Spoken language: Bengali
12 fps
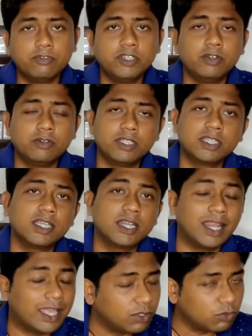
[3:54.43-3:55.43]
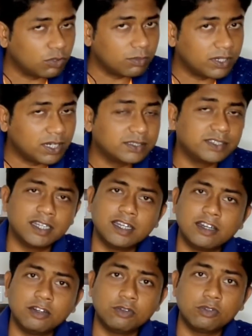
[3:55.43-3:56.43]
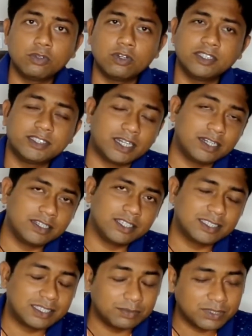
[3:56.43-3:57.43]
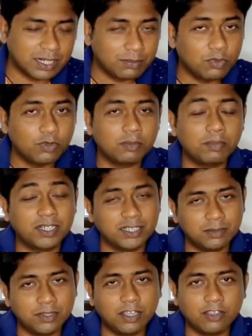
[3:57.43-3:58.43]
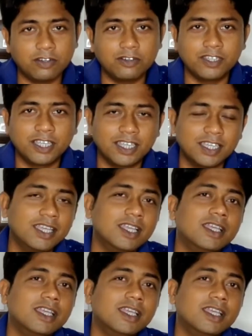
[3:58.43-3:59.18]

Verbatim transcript: ভিডিওটিকে লাইক করবেন আর চ্যানেলে নতুন হলে চ্যানেলটিকে সাবস্ক্রাইব করে পাশের বেলাইকনটিকে